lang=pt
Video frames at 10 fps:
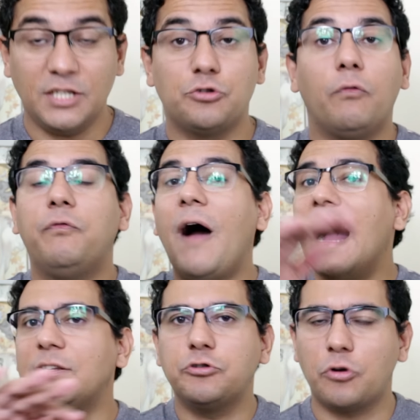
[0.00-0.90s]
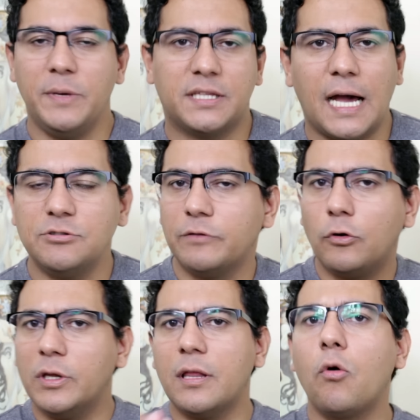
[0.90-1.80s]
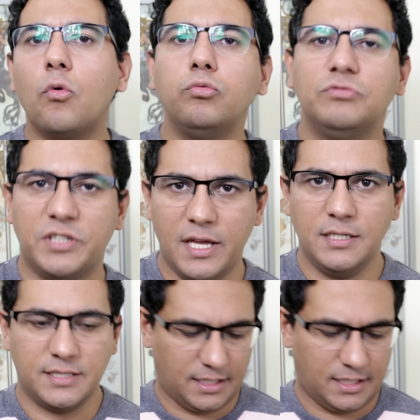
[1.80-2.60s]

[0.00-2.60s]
deixou vários comentários, eu vou ler alguns deles